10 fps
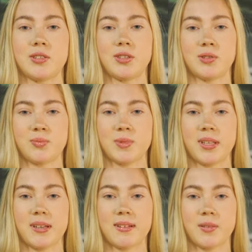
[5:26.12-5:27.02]
Сейчас у
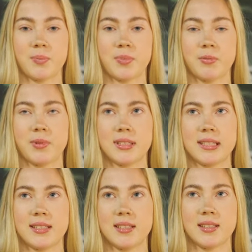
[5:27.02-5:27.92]
меня
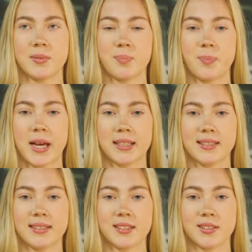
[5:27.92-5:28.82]
приблизительно 5
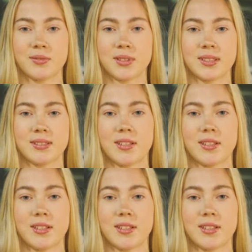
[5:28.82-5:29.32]
силовых